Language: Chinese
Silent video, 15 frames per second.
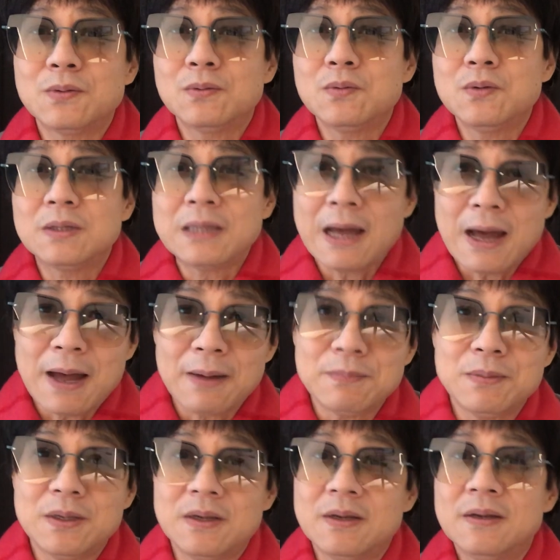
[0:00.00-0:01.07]
种东西，大
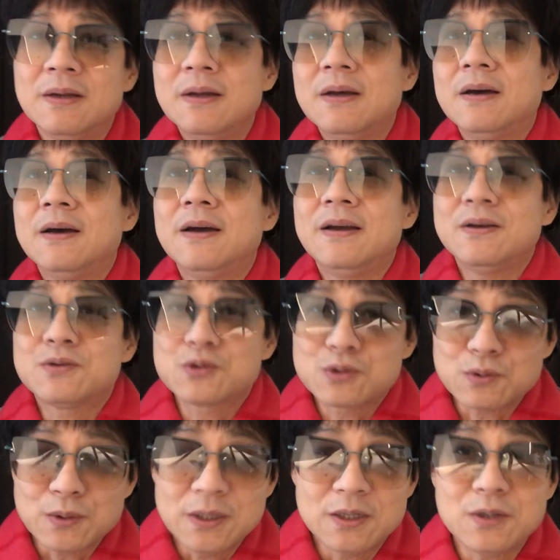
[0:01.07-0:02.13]
米。哎，
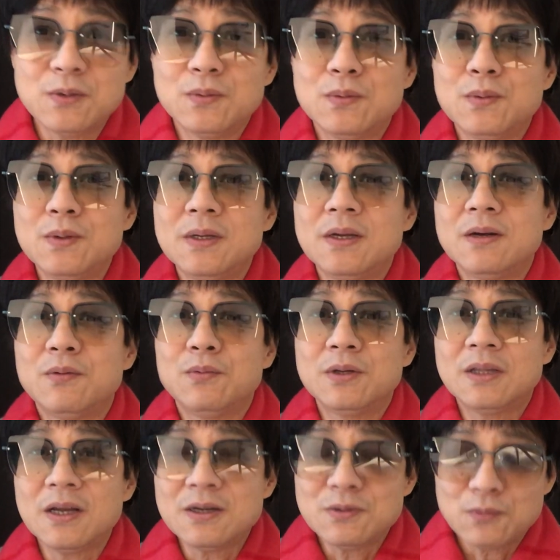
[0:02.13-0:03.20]
水这种东西，
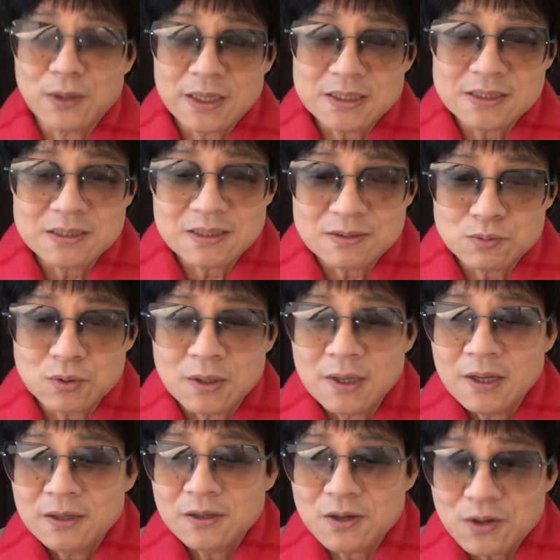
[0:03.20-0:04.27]
我当时我还记得，就是
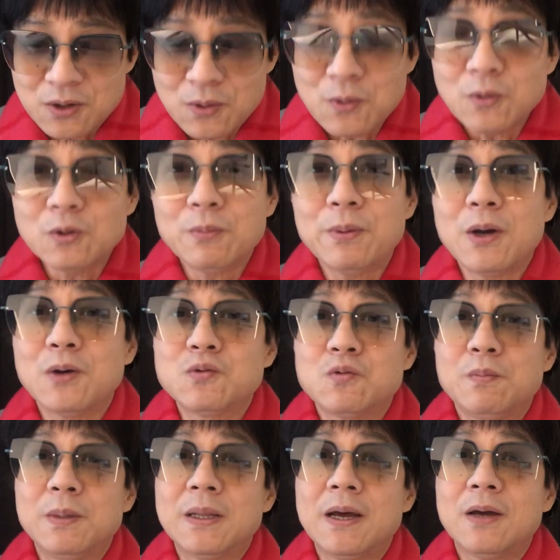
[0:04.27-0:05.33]
连肉都不要
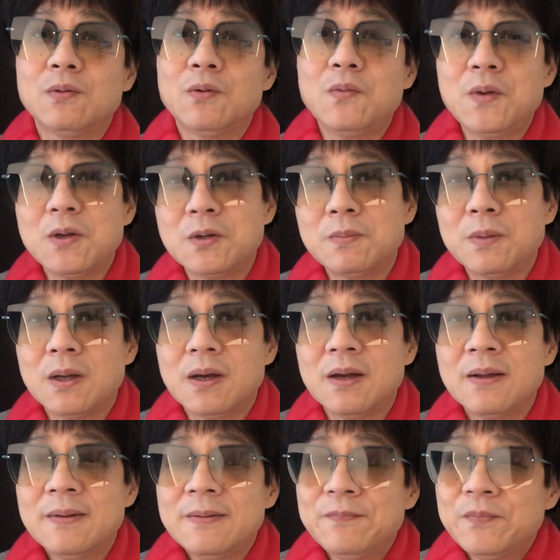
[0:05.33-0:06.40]
准备太多，为什么
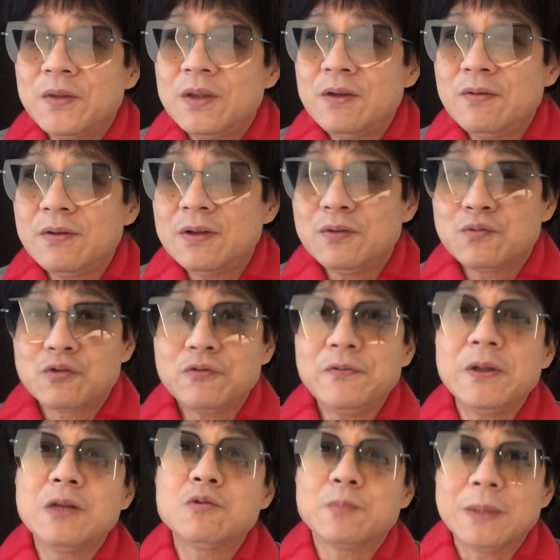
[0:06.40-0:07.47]
呀？因为你除
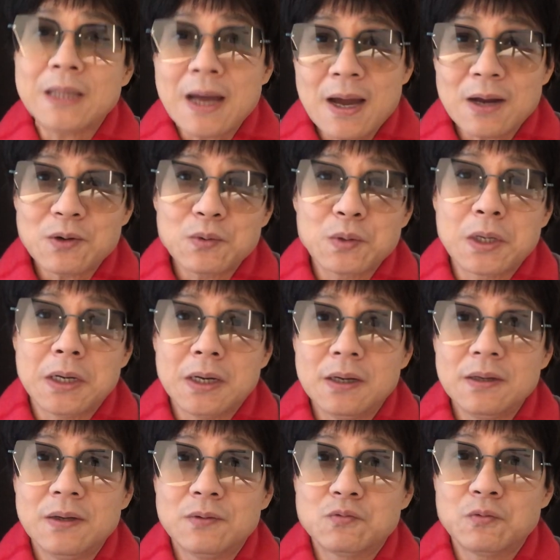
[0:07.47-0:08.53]
非你准备腊肉
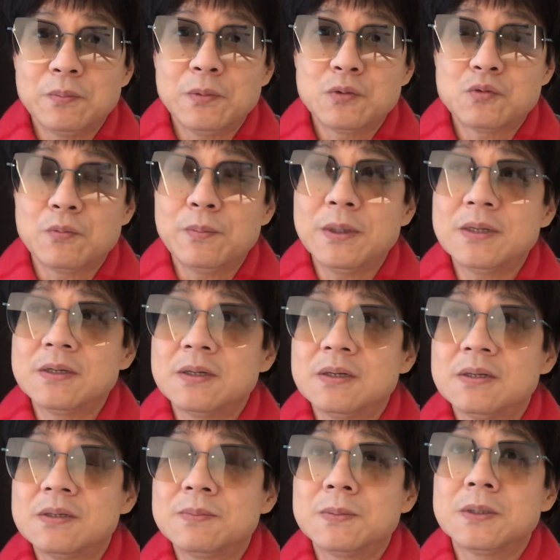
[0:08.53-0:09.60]
可以，准备准备这
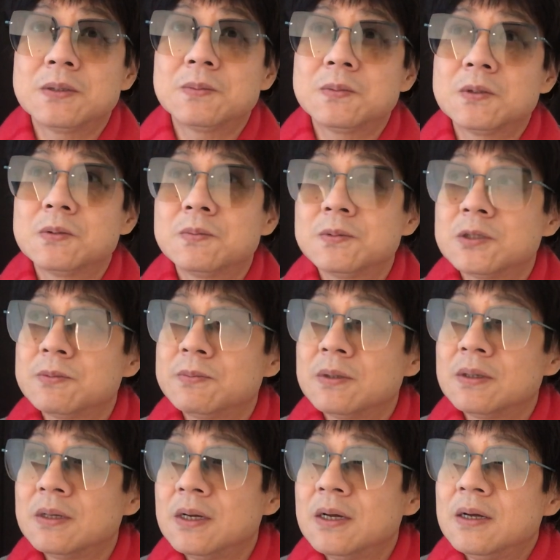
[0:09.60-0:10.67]
个什么什么什么什
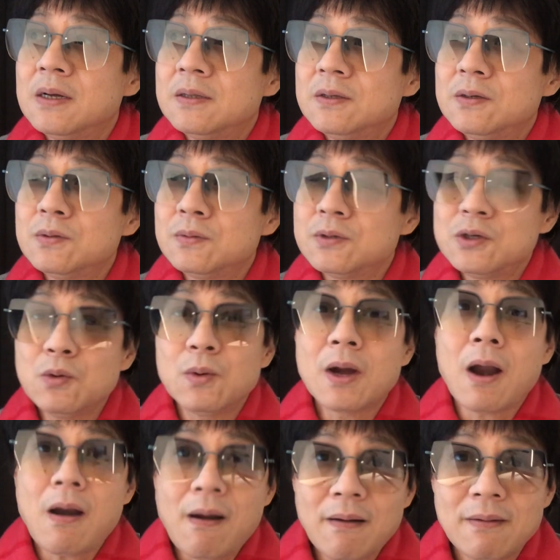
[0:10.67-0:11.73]
么那种肉
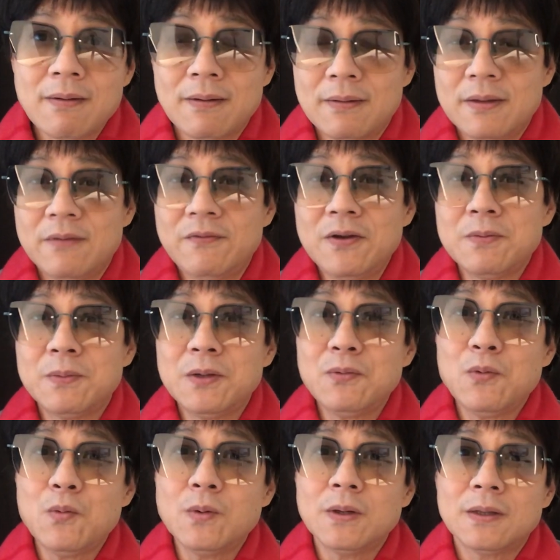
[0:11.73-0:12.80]
干儿可以，为什么？
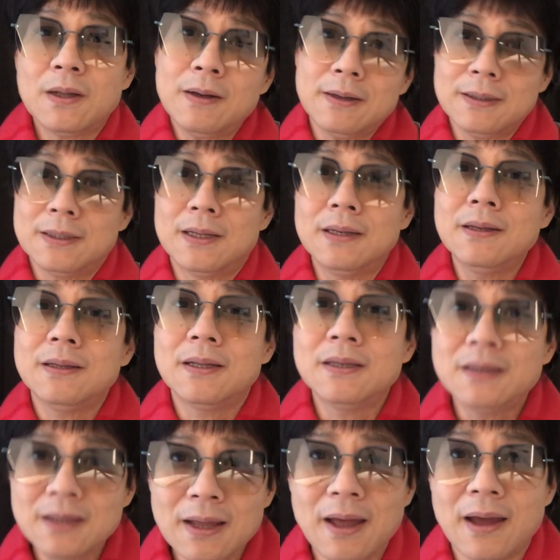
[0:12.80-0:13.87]
因为工厂它可以停你的
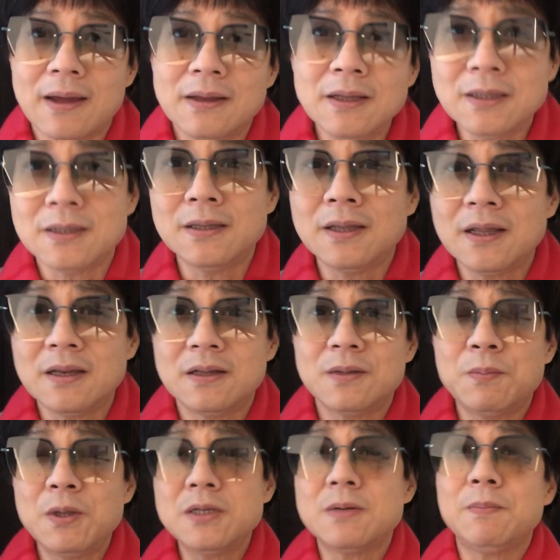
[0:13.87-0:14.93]
电，一停电你
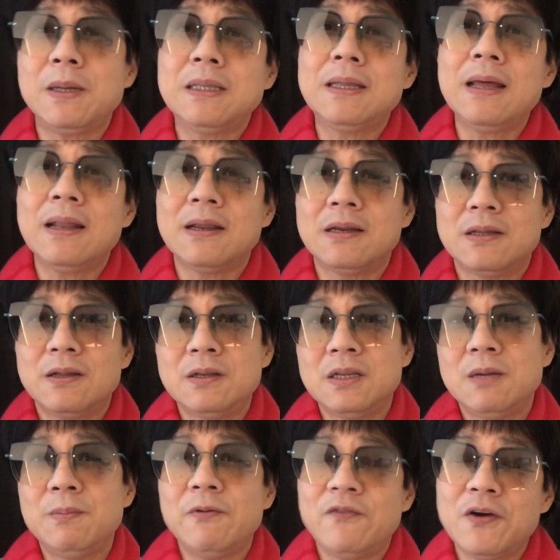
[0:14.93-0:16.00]
的冰箱没电了，你的
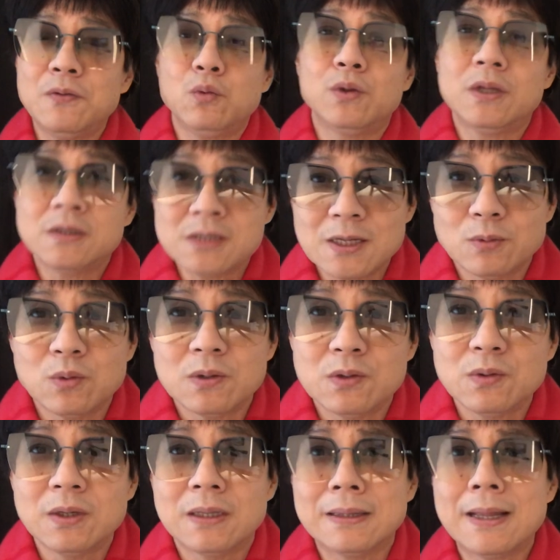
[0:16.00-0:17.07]
里面放再多的
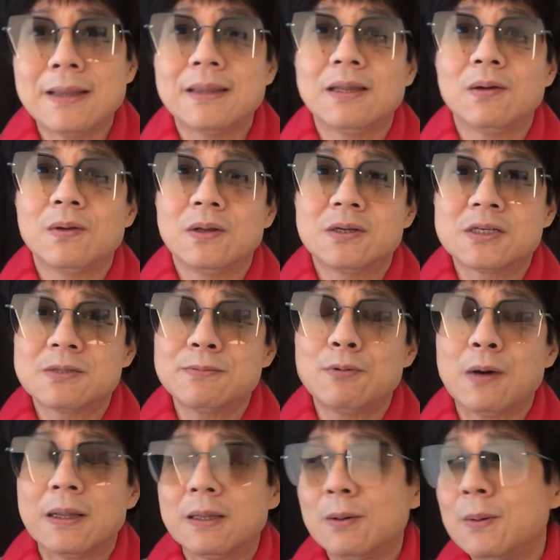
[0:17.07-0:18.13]
肉也烂掉了，你吃
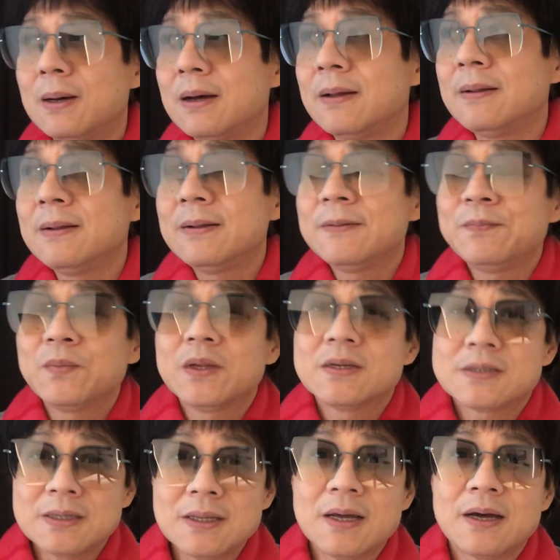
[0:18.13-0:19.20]
不完的话，
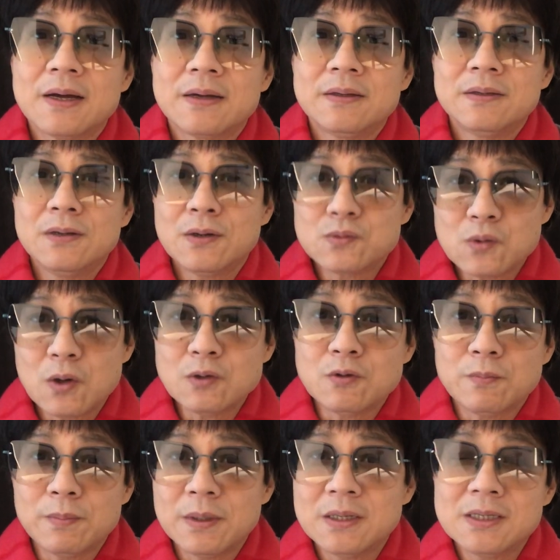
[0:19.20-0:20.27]
真的你要做好
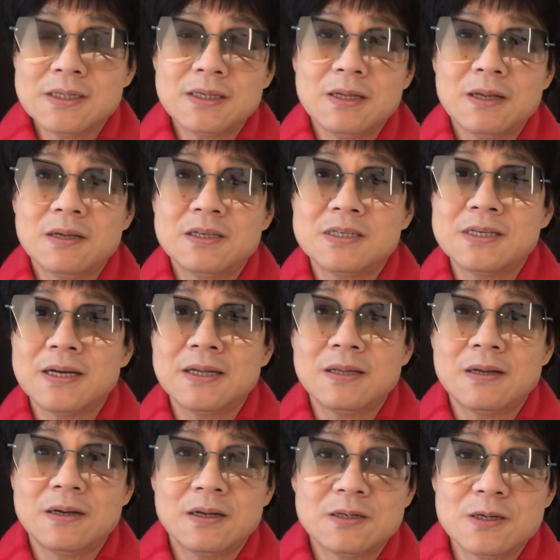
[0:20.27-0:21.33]
准备。你现在西安
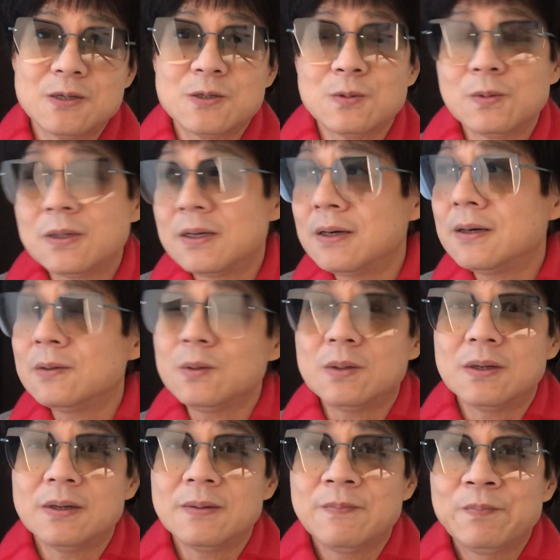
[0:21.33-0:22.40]
的人、郑州的人，很多
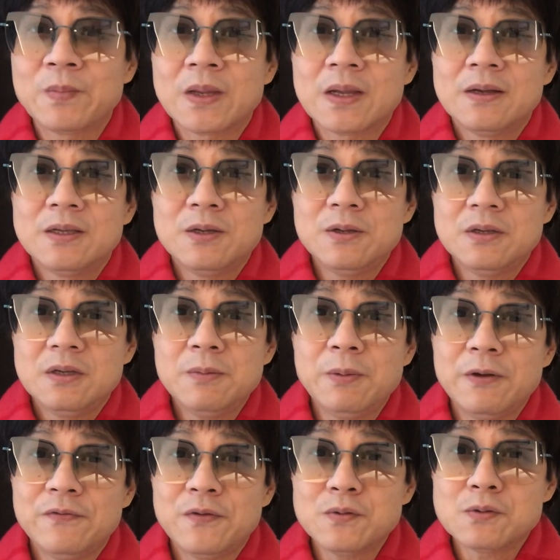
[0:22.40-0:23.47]
人一一
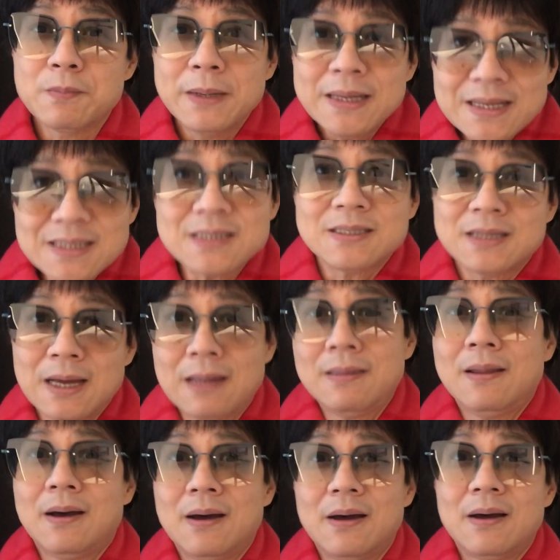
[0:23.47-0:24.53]
被封锁没几
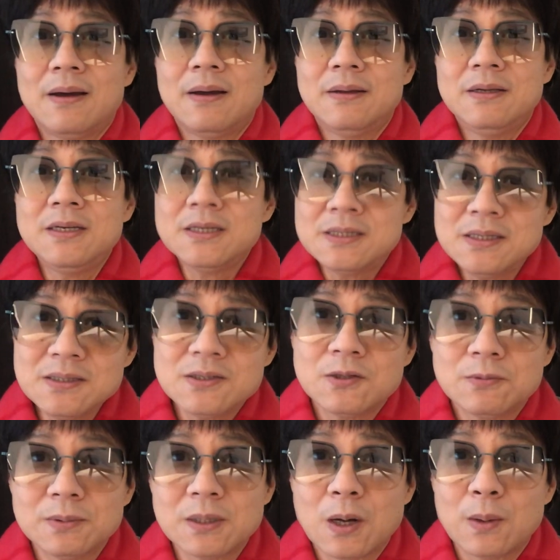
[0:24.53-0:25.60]
天呐，一个星期
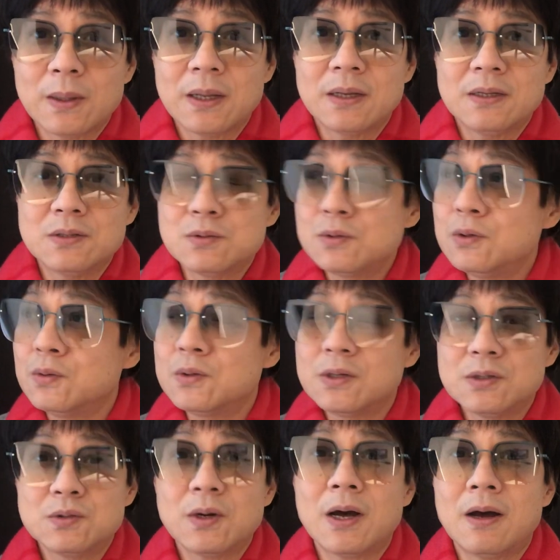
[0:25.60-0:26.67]
都不到的，你就有的
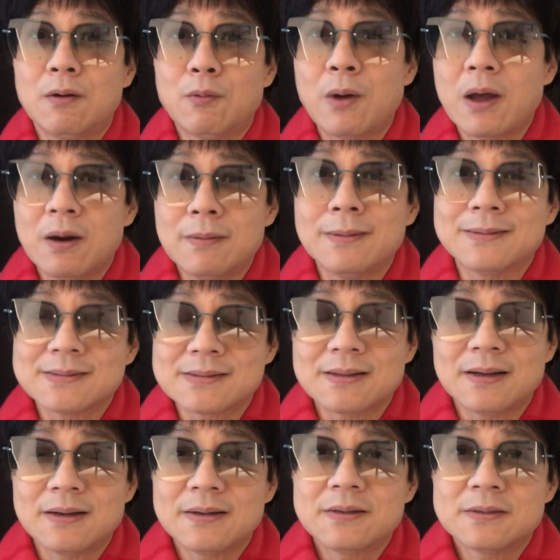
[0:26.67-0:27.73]
人就喊快要饿死
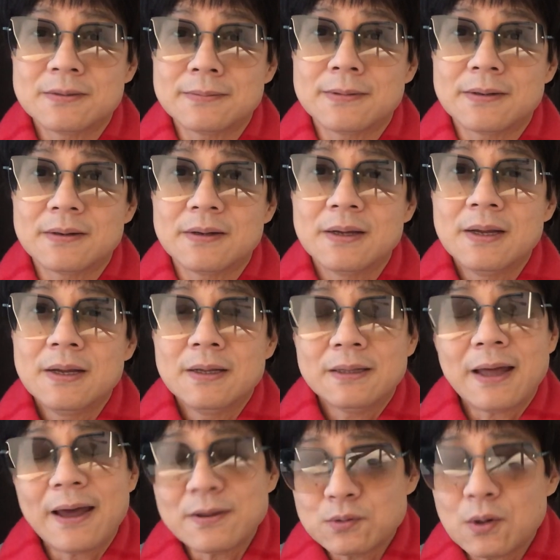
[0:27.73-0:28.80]
了，是不是？
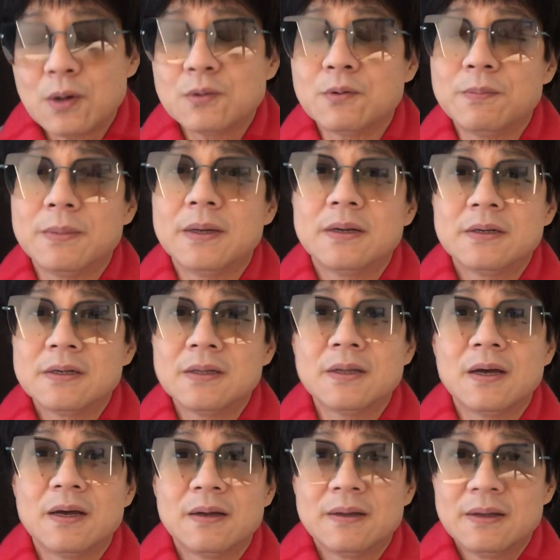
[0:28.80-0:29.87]
大家做好准备，真
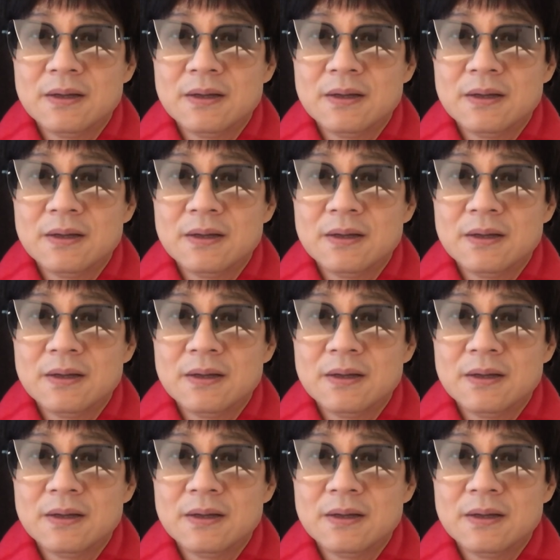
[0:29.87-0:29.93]
的。